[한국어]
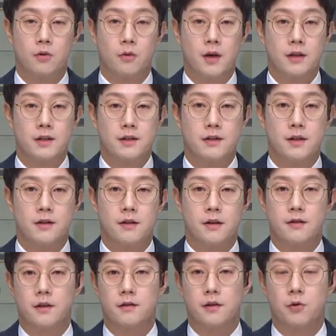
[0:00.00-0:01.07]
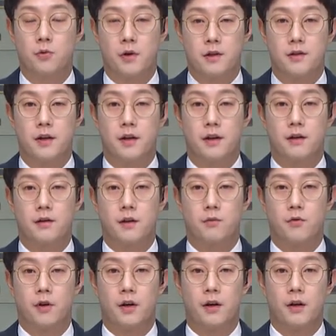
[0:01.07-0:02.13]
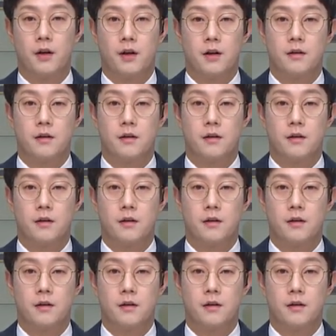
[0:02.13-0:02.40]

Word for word: 또 확진자들의 상태도 괜찮았기 때문에